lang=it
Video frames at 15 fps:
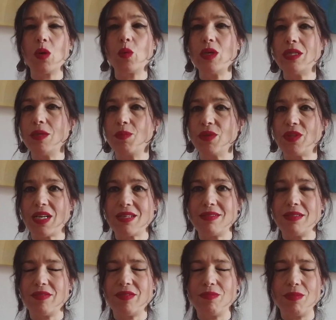quindi
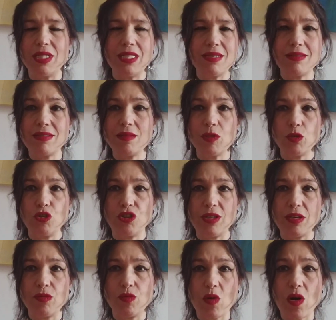potresti benissimo
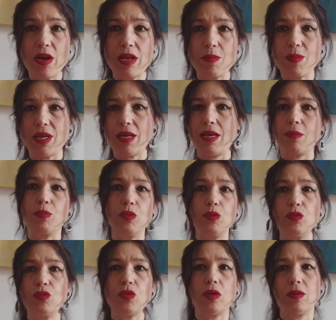uscire fuori perché
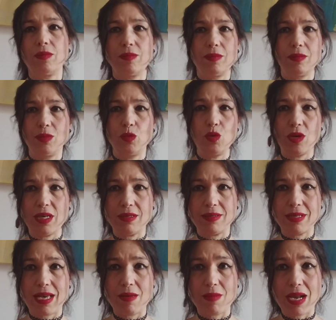appunto tu che
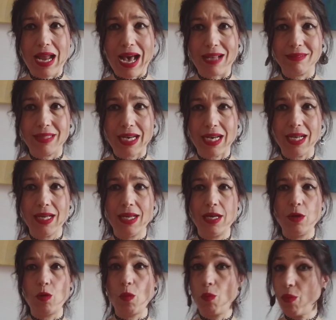sei malata
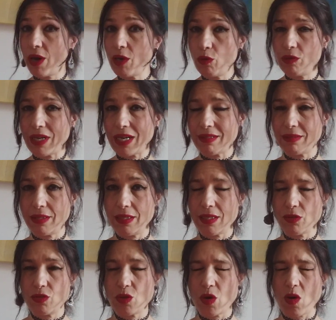non puoi aiutarti da
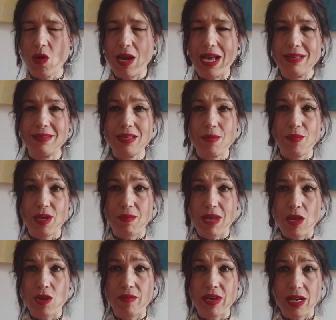sola, è sempre
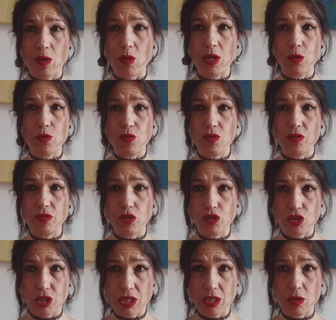meglio avere qualcuno
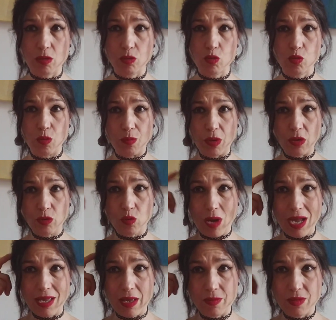vicino, un supporto
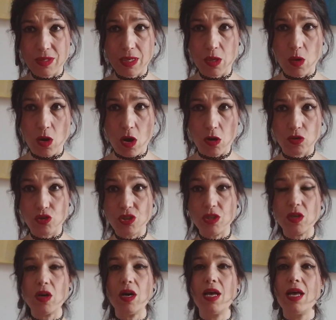anche
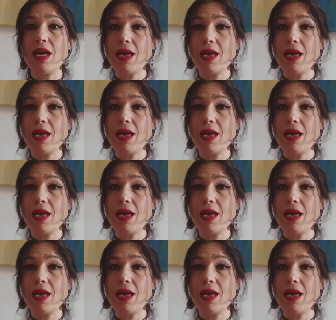psicologico